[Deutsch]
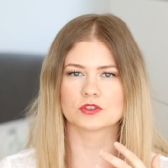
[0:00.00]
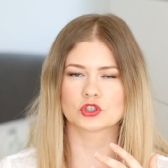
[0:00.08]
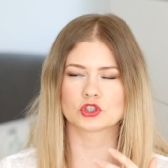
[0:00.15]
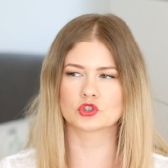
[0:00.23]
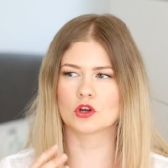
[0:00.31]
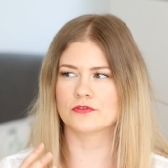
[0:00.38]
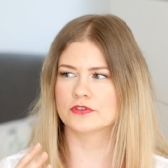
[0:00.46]

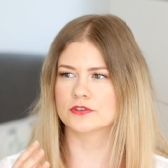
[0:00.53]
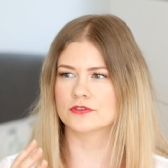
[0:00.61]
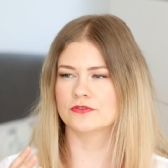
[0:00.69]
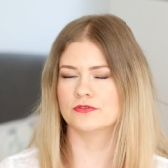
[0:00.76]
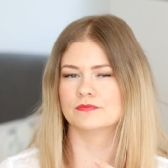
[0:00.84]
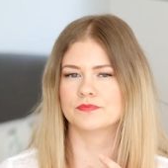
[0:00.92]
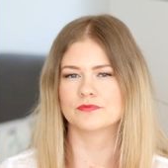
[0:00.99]

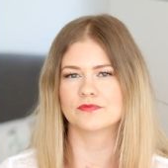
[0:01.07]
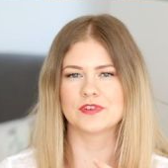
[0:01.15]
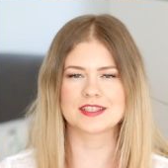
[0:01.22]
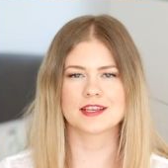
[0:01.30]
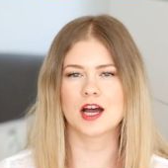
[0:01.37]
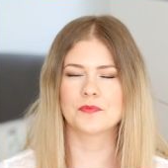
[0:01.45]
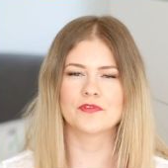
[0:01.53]
Stoffe hm,
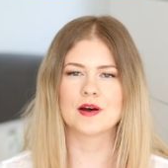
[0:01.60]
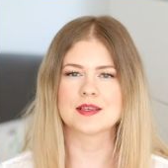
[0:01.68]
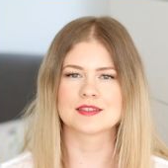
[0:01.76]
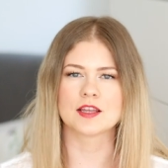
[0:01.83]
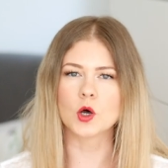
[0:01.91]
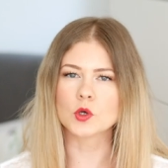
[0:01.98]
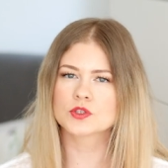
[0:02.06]

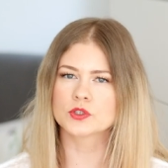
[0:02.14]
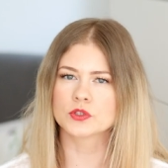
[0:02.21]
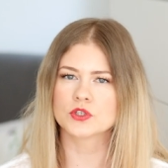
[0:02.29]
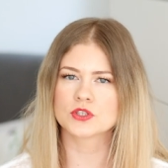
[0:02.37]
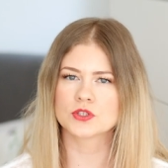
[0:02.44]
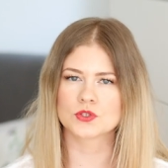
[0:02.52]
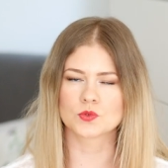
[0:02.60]
wasserabweisend
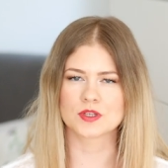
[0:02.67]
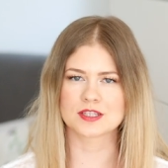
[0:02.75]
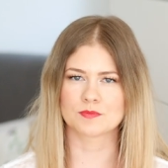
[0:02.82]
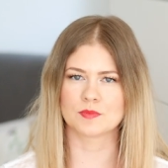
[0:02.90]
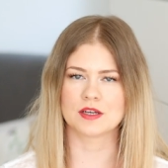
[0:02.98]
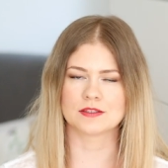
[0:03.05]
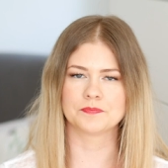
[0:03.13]
ausgerüstet,
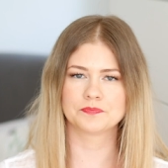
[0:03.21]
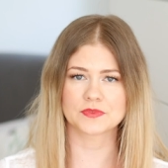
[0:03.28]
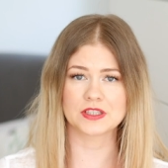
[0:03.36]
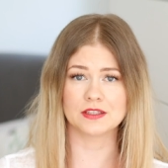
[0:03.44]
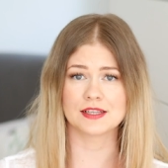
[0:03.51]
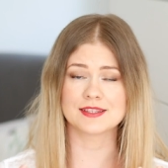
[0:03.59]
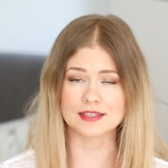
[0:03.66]
sodass man
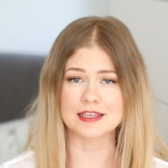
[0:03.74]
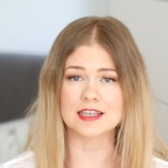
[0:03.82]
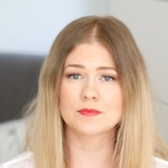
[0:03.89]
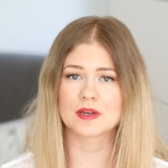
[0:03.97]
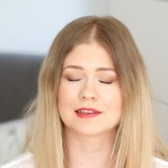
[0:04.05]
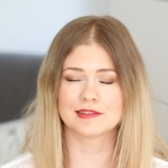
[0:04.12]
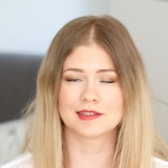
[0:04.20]
ihn als
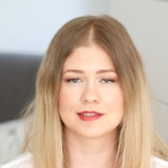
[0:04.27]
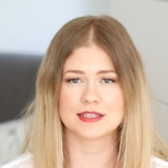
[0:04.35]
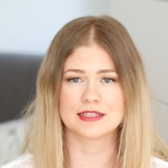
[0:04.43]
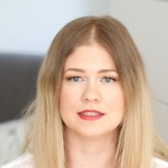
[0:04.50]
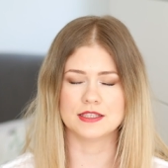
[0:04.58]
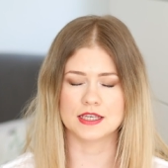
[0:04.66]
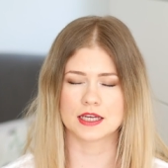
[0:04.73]
Regenmantel
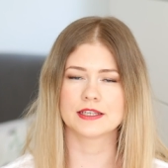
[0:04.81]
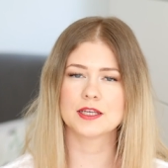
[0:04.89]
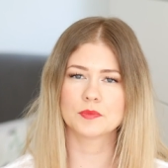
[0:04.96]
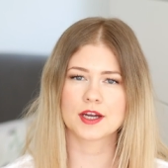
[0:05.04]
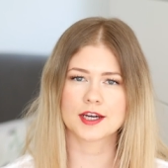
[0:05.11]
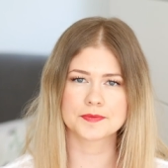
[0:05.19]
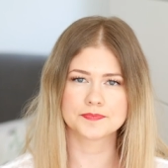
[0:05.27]
tatsächlich
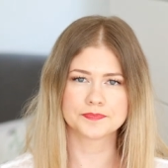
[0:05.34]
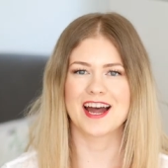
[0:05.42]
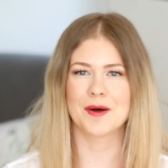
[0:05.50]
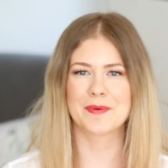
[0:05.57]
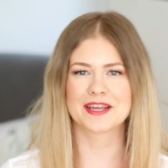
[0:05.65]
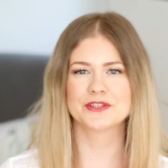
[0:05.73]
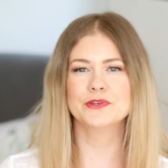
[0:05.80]
hernehmen kann.
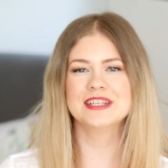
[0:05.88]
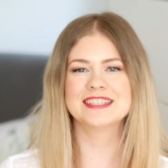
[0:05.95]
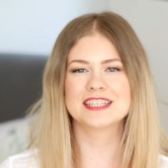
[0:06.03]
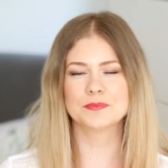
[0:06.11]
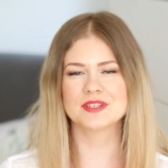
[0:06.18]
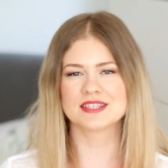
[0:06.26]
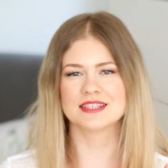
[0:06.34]
Aber natürlich
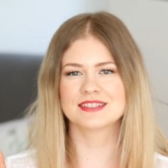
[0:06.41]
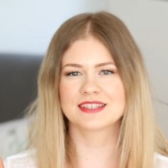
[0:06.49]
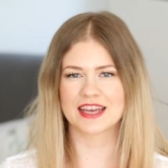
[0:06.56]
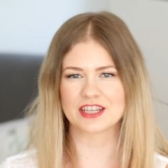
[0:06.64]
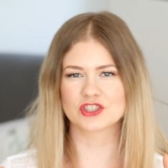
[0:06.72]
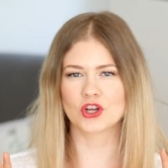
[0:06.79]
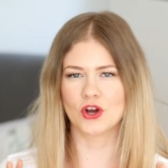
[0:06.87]
gibt es den
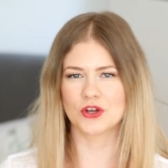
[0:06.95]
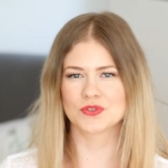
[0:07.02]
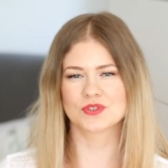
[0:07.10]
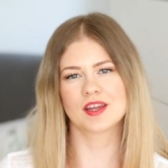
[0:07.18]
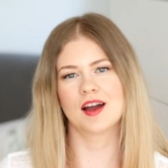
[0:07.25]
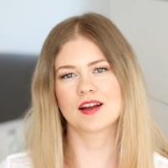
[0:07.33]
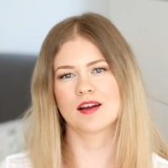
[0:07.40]
Trench
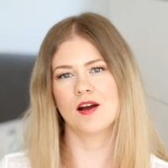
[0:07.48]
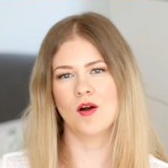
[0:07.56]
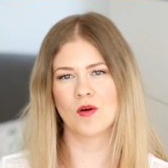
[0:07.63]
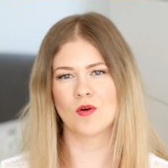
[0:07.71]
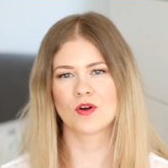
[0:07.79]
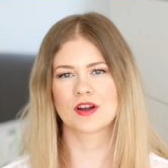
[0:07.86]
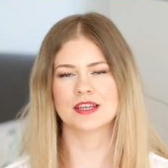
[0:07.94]
heutzutage
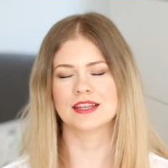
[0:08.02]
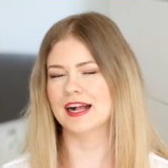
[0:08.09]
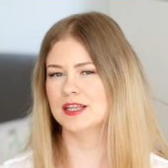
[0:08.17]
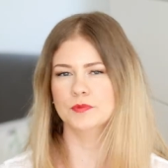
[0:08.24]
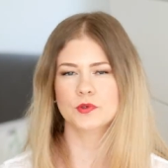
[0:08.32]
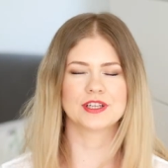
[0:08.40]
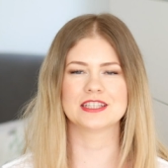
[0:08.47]
auch in
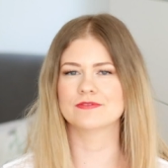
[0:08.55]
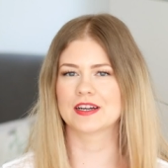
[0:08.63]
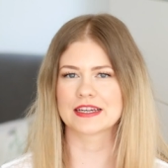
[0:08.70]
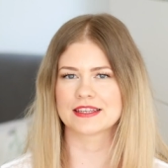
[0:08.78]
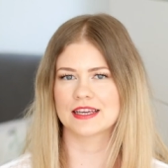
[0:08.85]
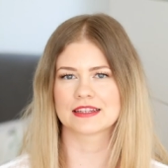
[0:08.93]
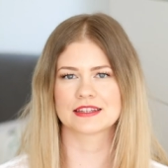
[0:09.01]
allen möglichen
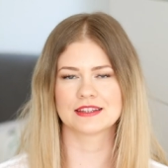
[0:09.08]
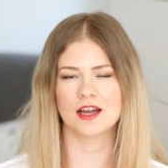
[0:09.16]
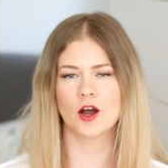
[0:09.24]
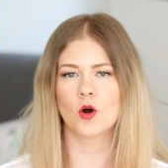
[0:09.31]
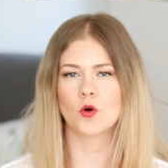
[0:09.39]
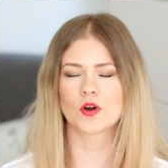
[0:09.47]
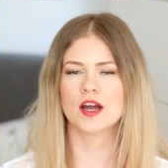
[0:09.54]
Varianten,
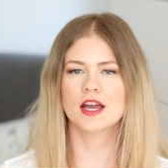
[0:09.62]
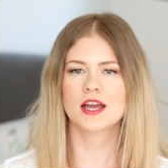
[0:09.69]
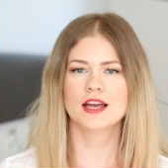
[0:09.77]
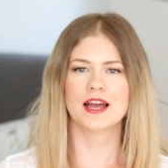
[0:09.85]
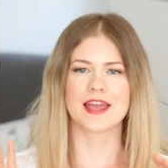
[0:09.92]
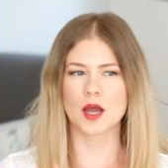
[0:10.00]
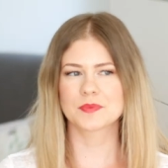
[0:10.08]
auch
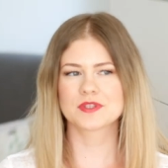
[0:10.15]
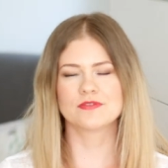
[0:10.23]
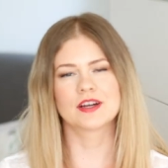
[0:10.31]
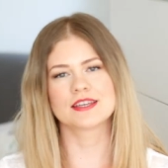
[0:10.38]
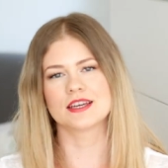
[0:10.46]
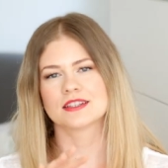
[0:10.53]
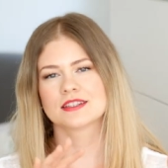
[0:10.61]

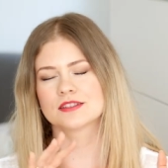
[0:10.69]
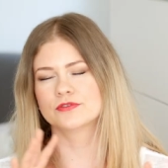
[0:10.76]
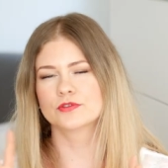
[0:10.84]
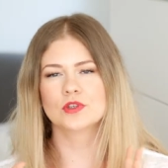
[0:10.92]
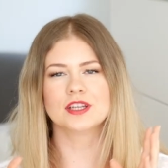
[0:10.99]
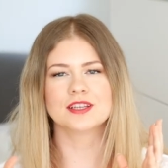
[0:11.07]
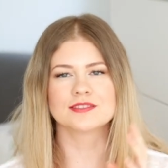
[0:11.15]
Herbstvarianten,
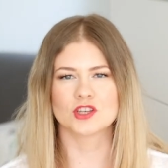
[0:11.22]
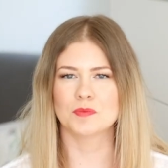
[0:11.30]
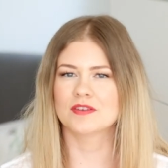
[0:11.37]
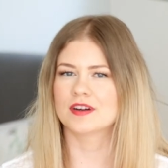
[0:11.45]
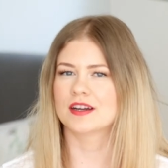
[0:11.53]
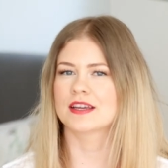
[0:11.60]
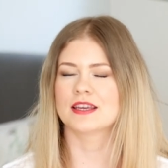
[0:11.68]
Frühling,
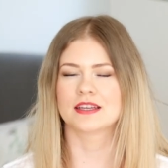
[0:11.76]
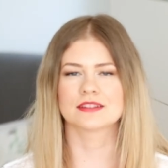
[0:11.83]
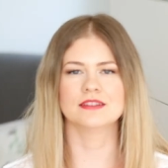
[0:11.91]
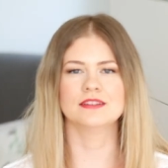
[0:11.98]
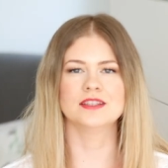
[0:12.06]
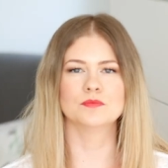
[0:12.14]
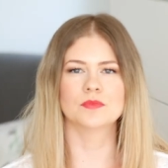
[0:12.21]

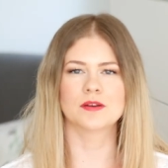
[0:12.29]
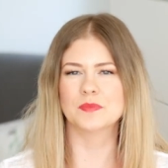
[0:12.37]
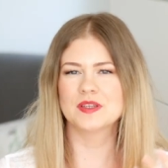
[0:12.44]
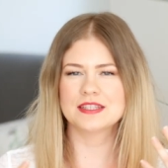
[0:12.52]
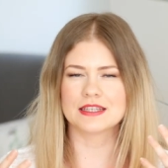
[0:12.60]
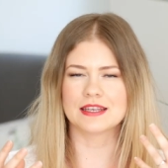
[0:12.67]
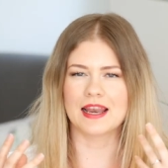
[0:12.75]
Sommervarianten, die ein
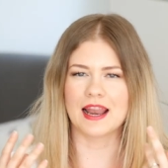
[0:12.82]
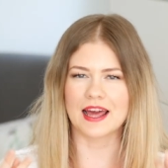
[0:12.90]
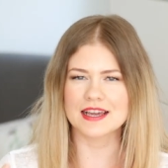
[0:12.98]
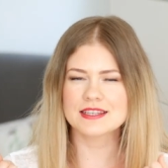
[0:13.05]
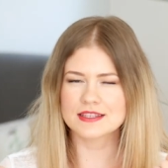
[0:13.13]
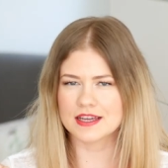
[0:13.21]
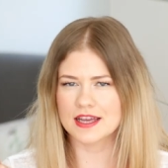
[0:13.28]
bisschen leichter